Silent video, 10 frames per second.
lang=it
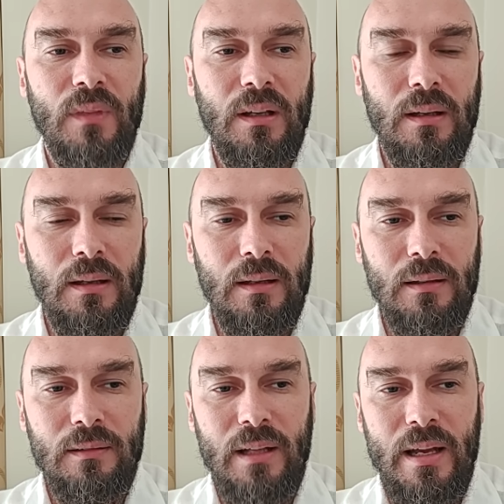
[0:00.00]

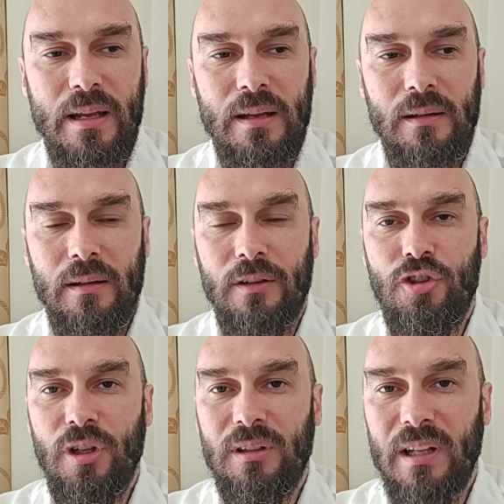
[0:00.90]
eh, dei
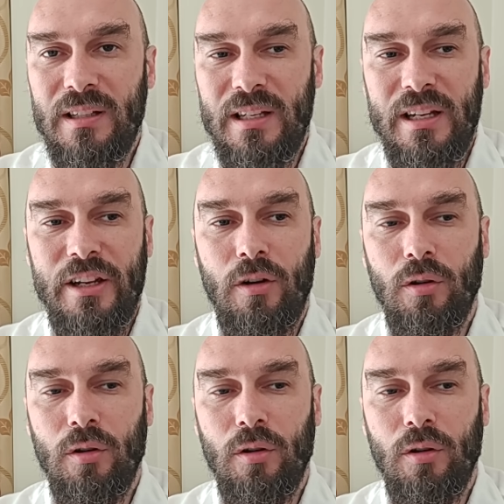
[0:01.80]
cittadini,